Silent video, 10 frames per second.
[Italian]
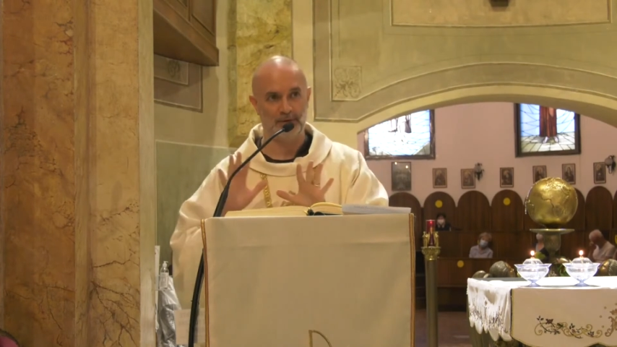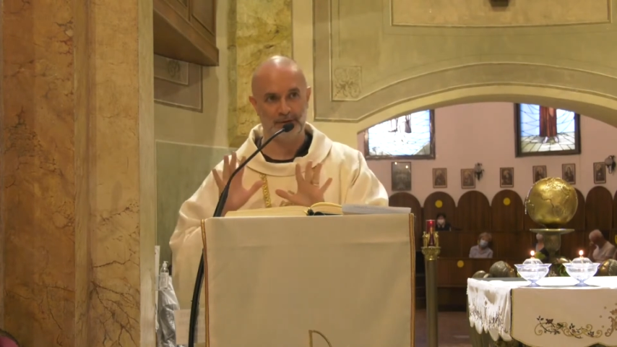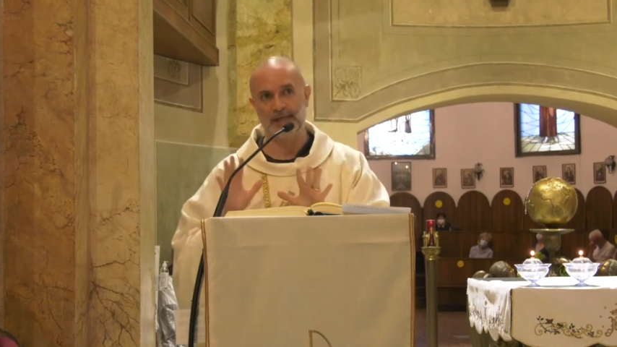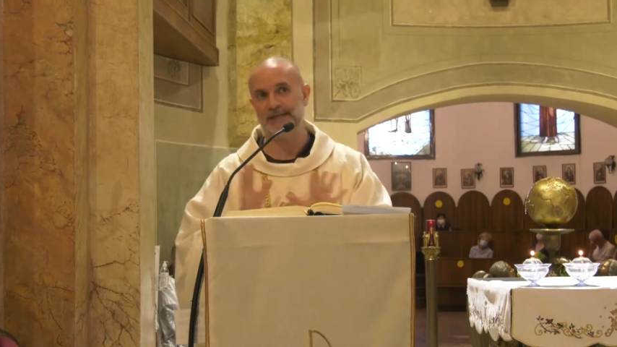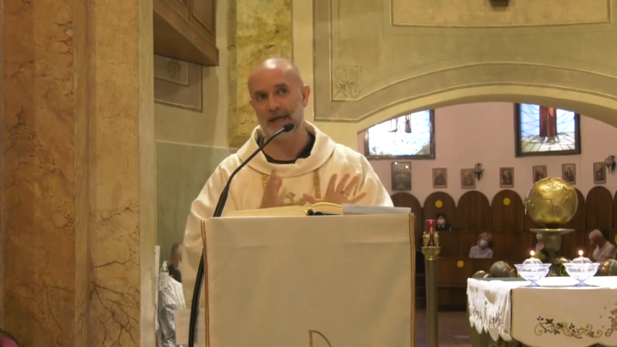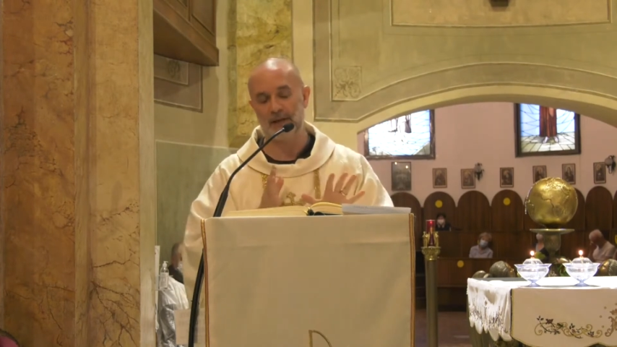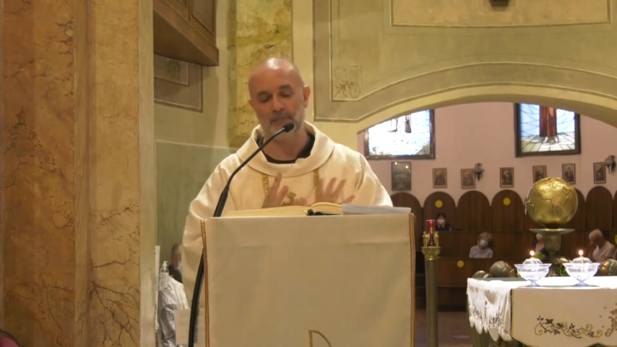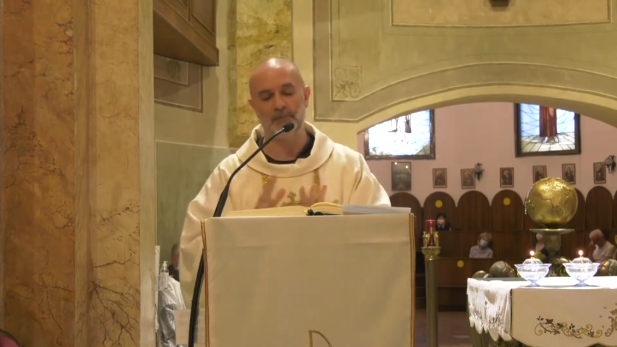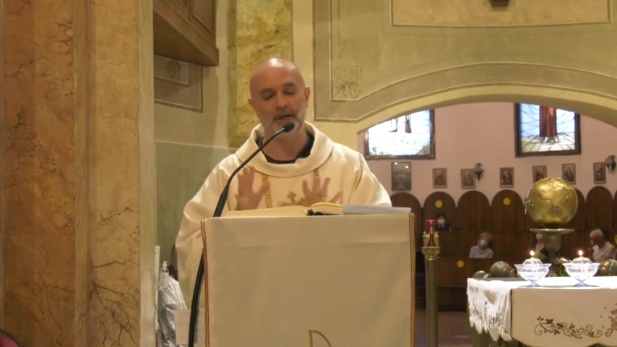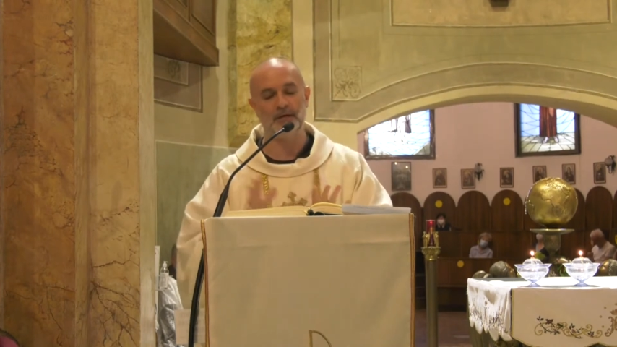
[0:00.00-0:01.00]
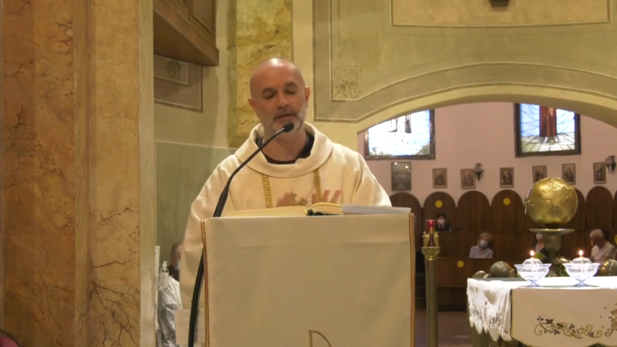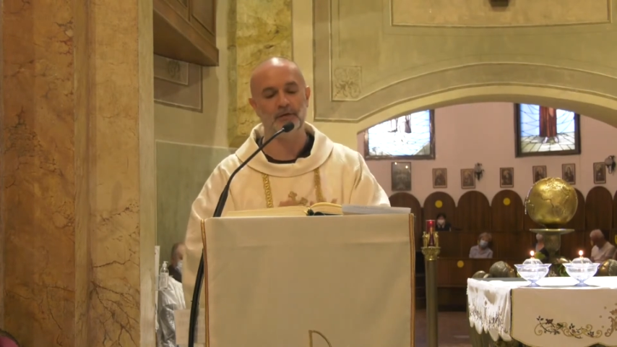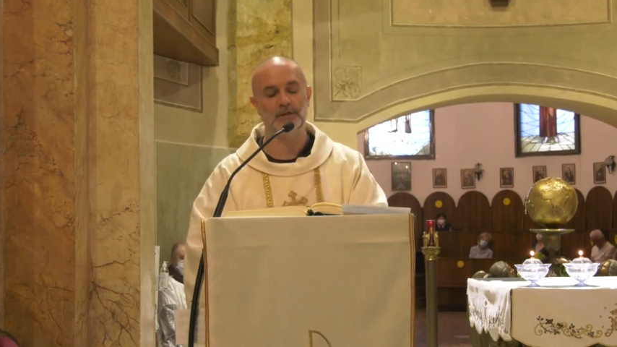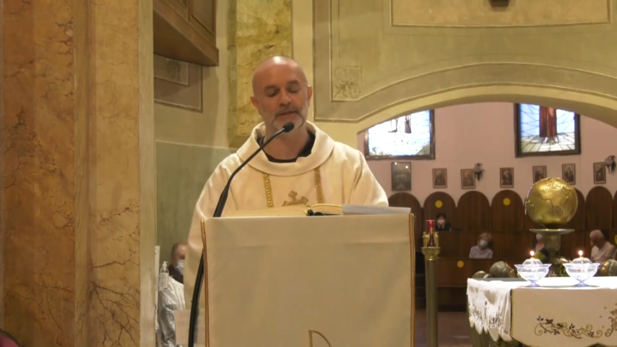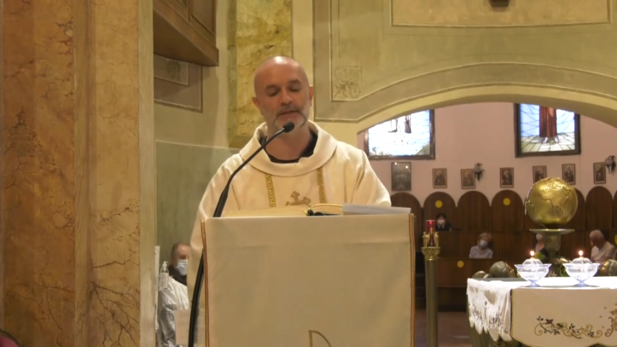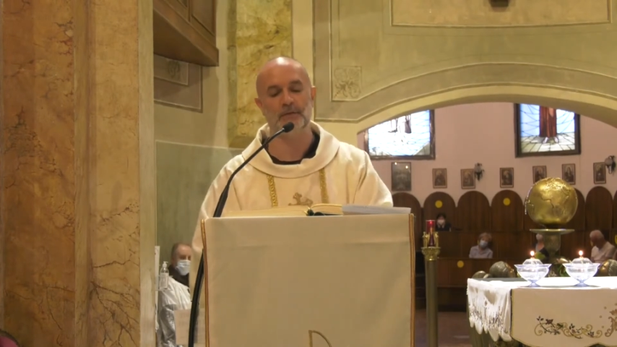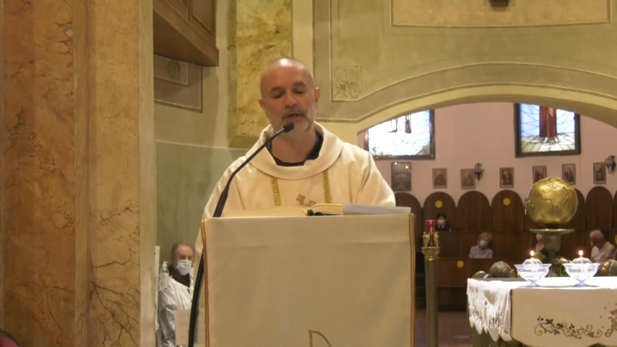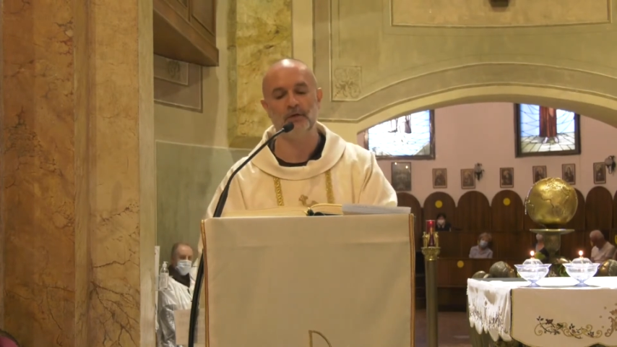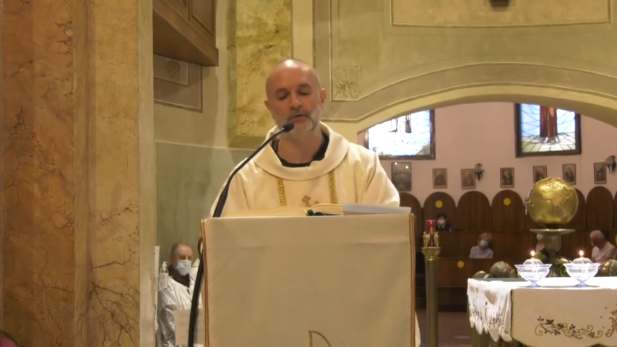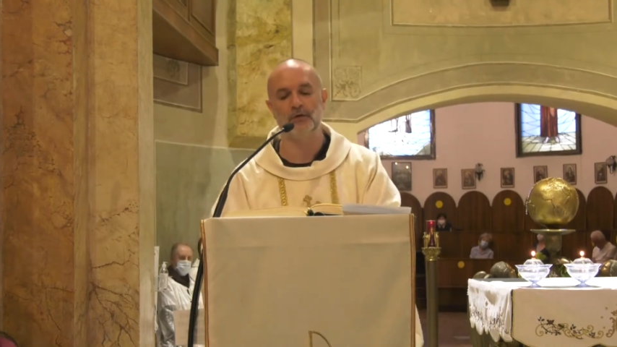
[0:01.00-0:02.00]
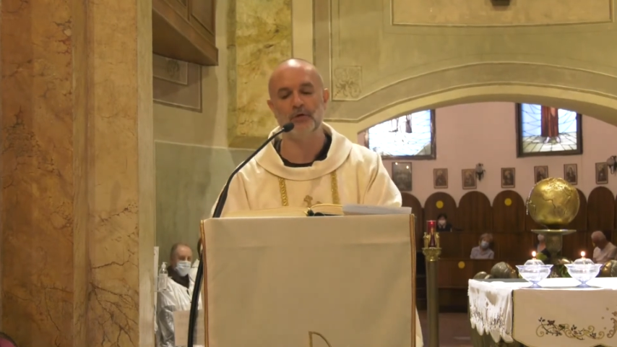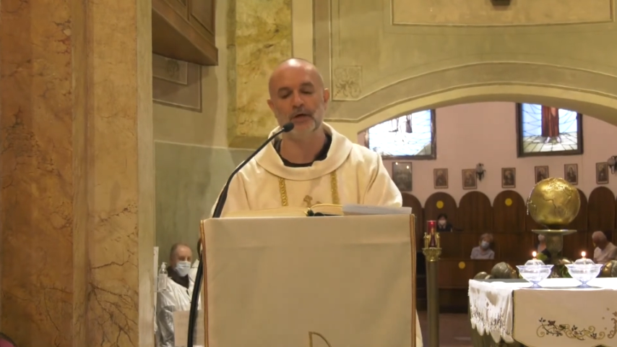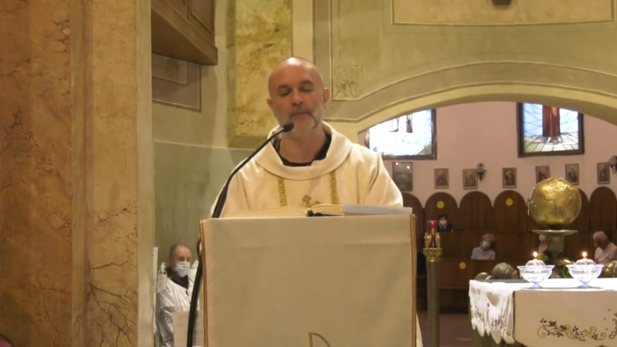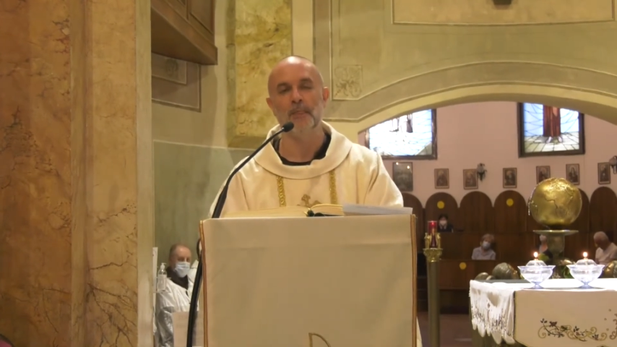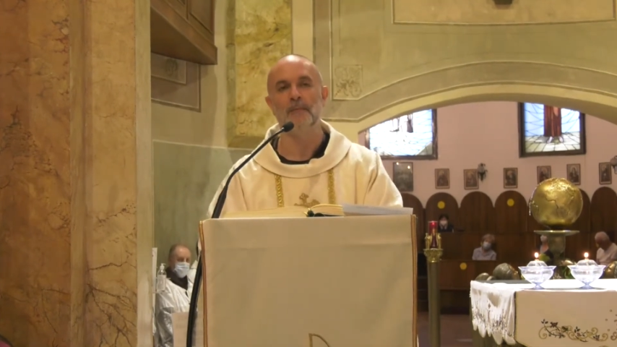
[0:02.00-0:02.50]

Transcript: da sempre nell'Antico Testamento. Allora